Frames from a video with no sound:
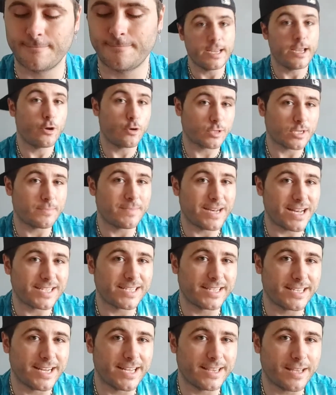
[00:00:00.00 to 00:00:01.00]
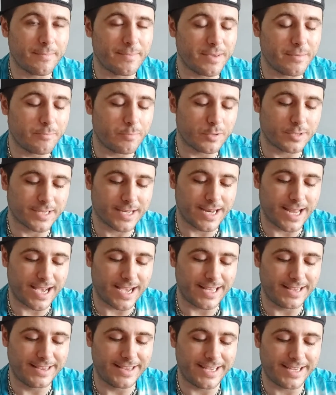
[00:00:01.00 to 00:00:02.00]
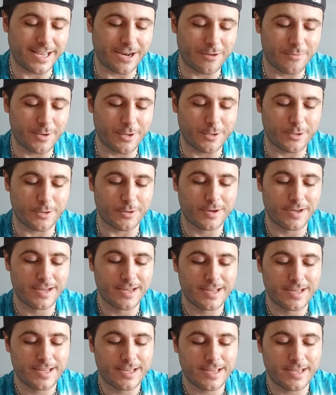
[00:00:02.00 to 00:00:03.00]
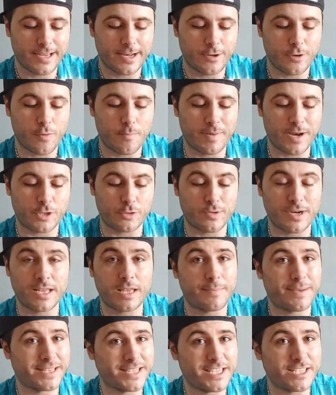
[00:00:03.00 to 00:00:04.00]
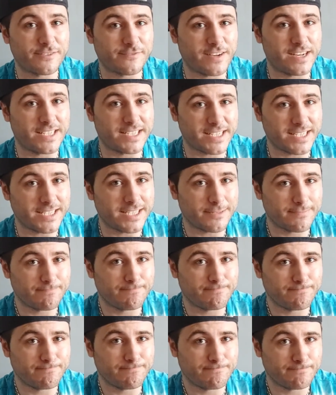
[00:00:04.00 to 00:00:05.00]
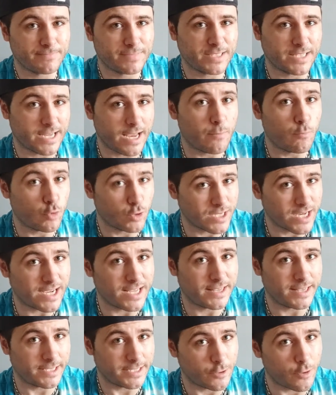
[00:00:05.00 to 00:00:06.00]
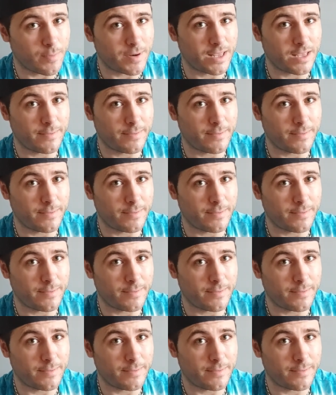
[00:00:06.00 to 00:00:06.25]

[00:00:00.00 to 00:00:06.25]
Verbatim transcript: Y cosas malas que tiene también, pues que la gente que a lo mejor quiere comprarse unas zapatillas falsas, que hay mucha gente que se compra